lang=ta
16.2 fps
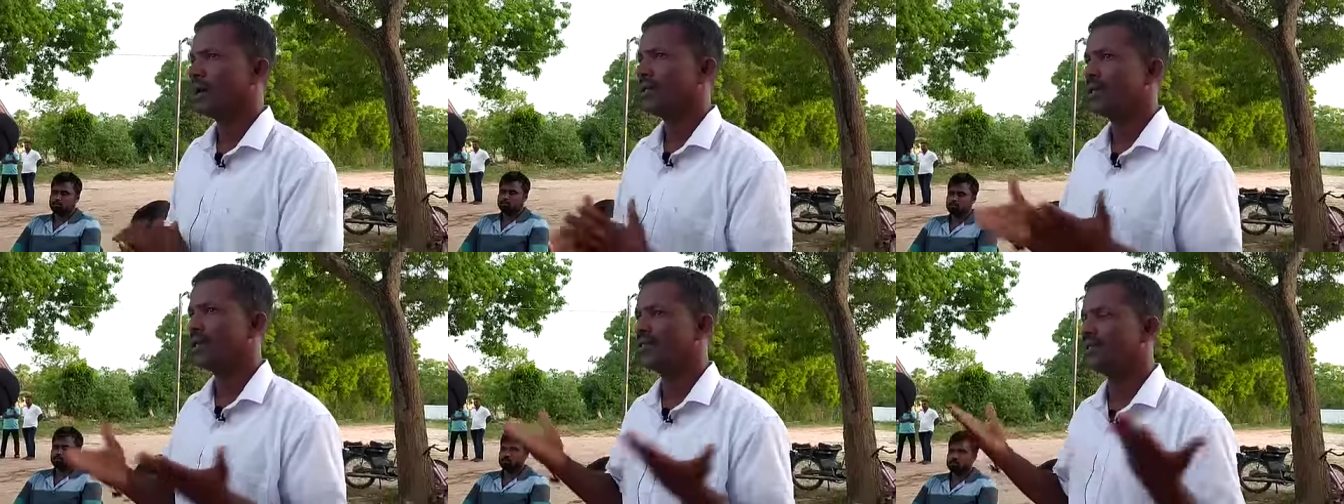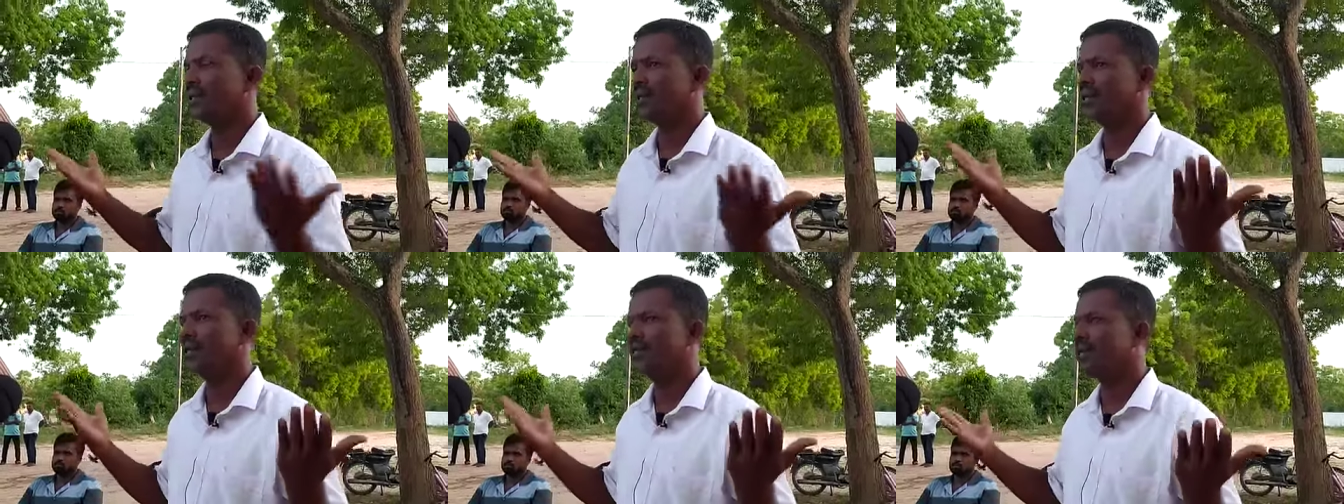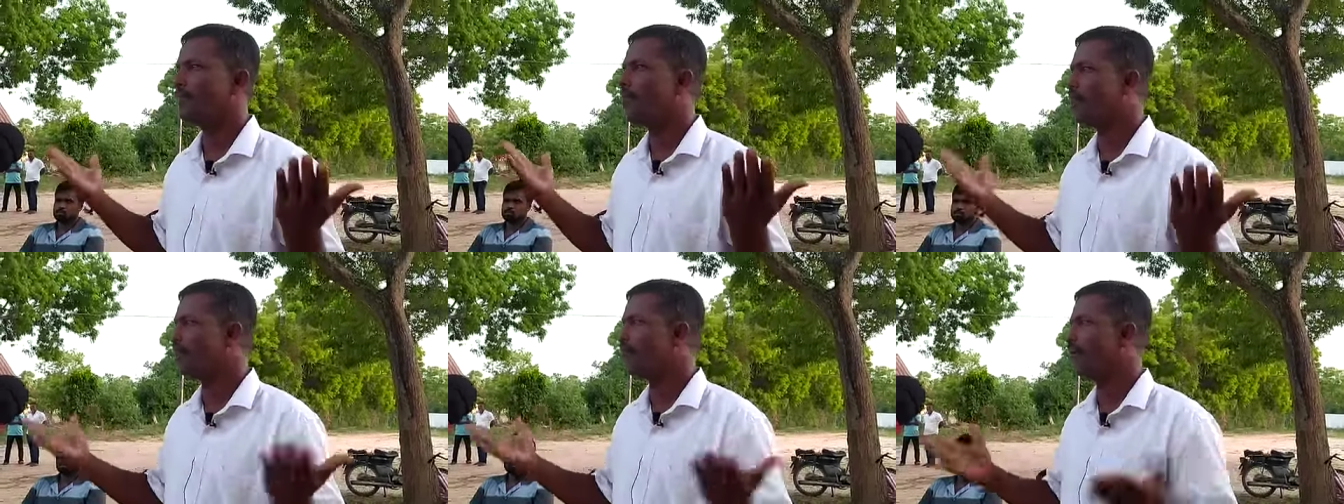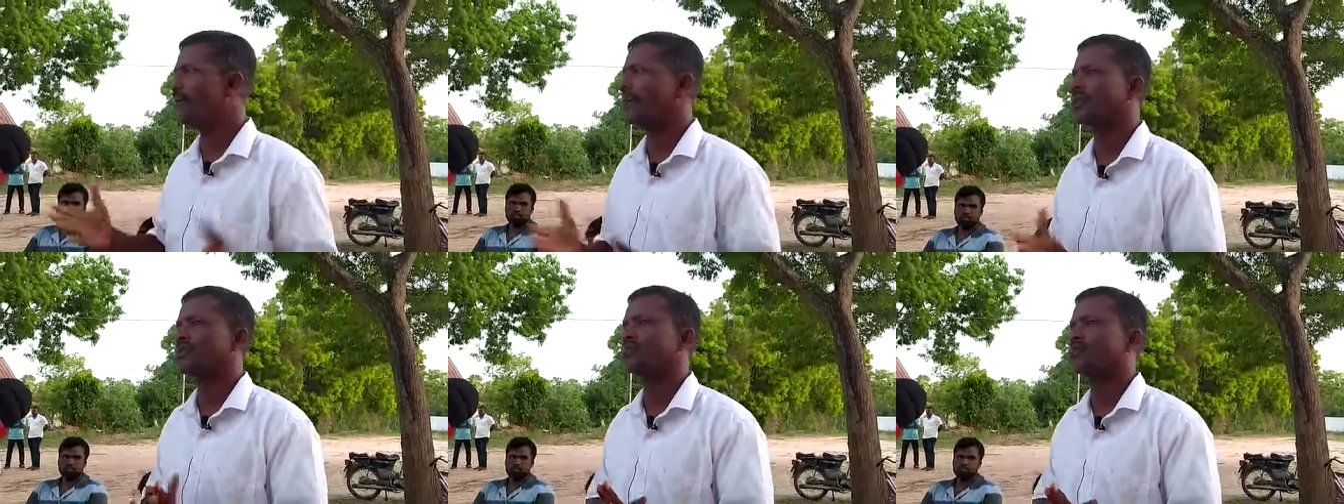அதில் எந்த எந்த
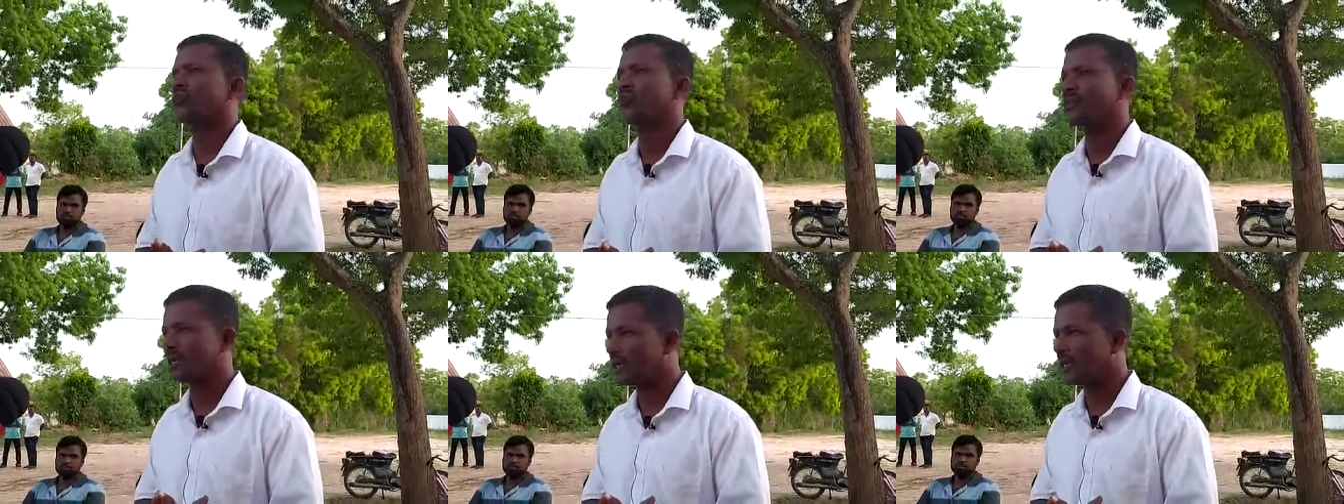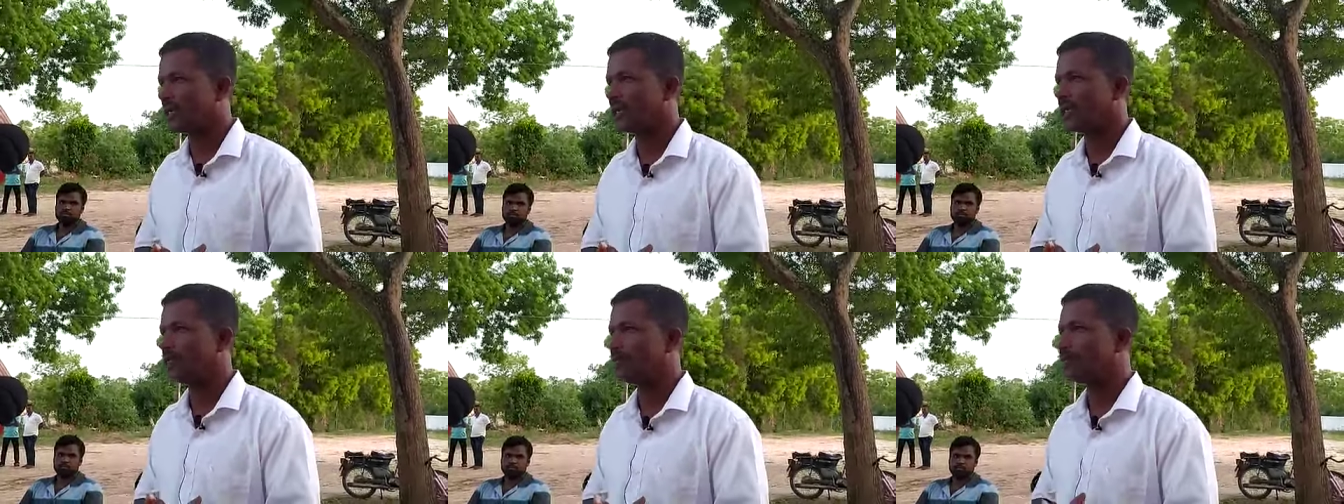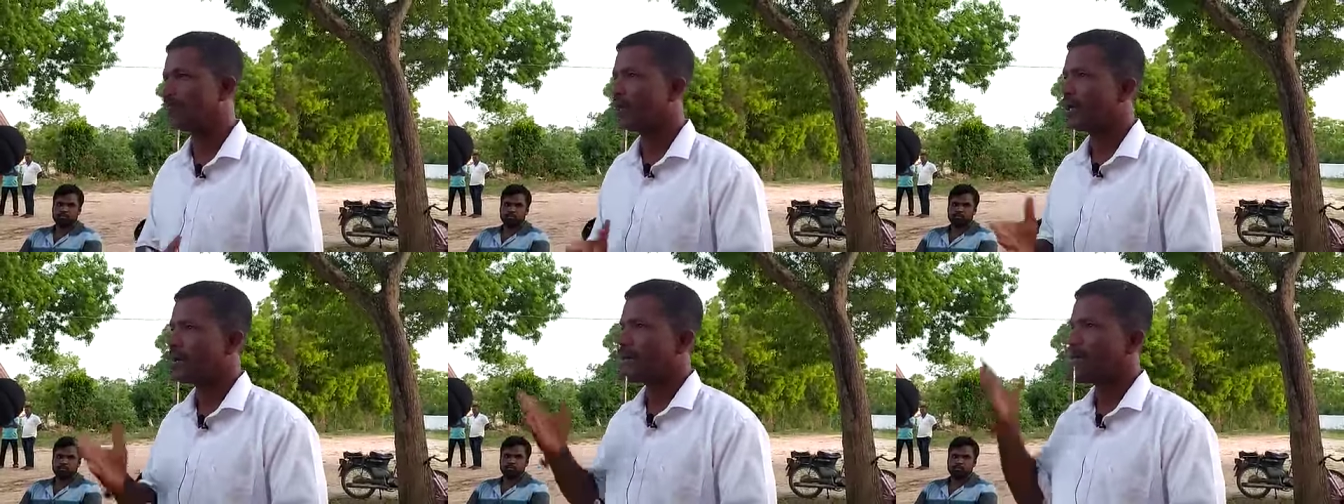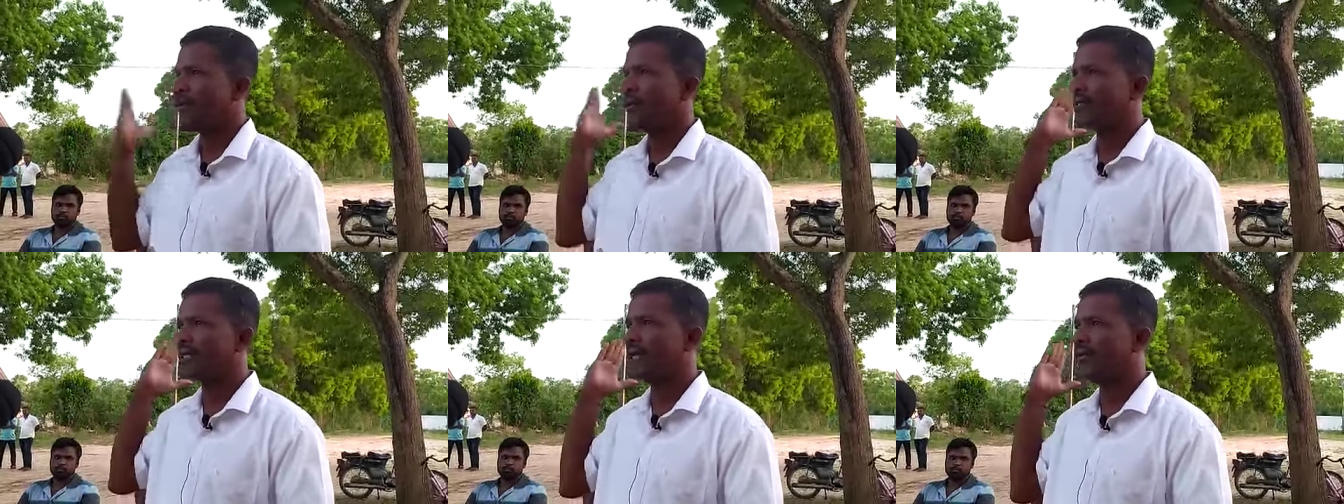மாறுபட்ட கருத்தும் சொல்வதற்கில்லை
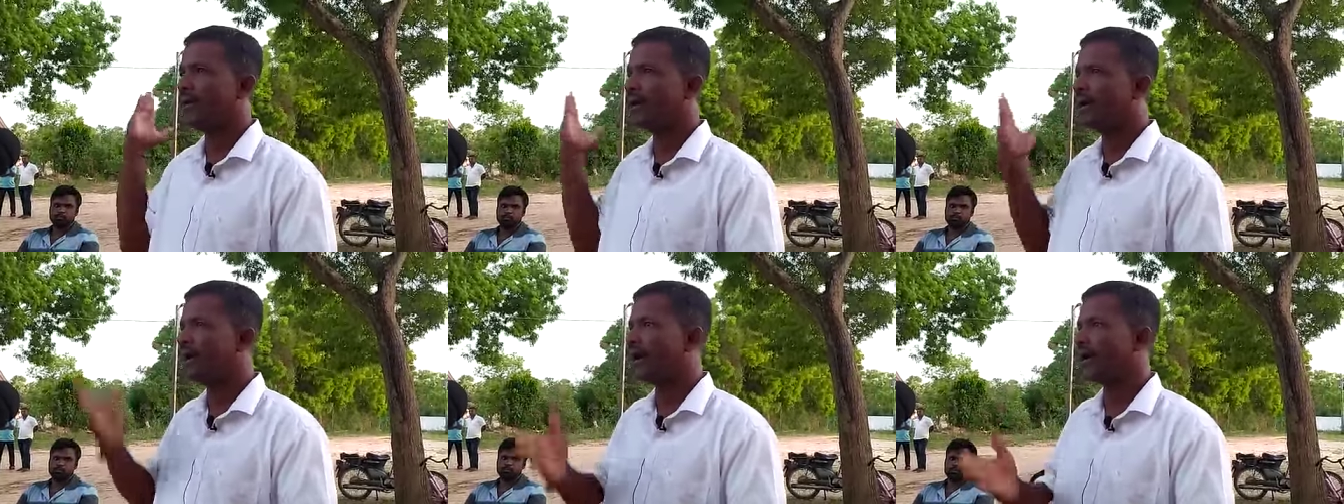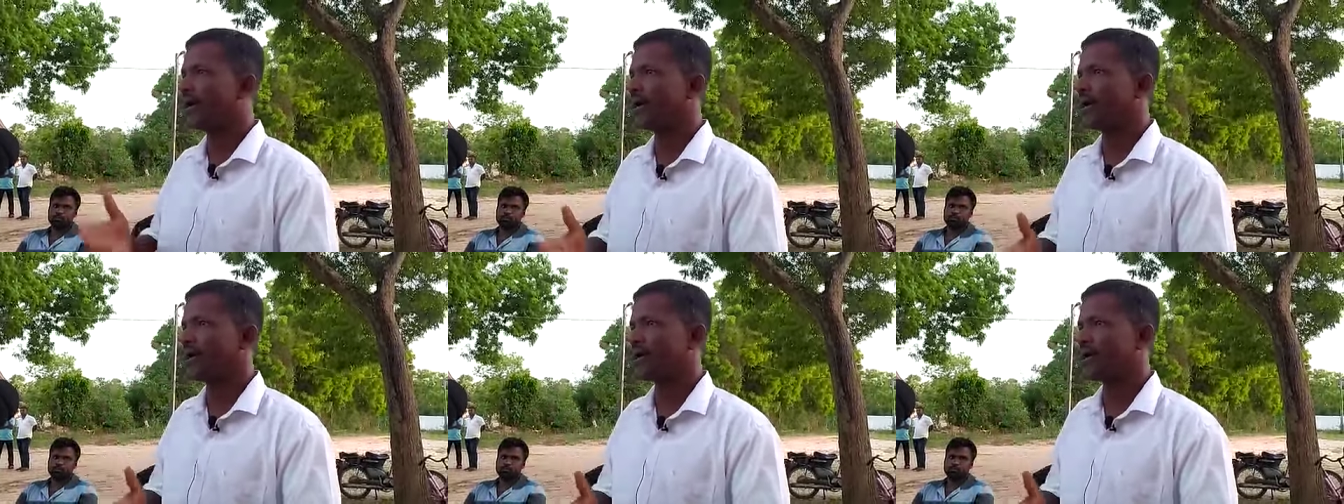பல தேவைகளாக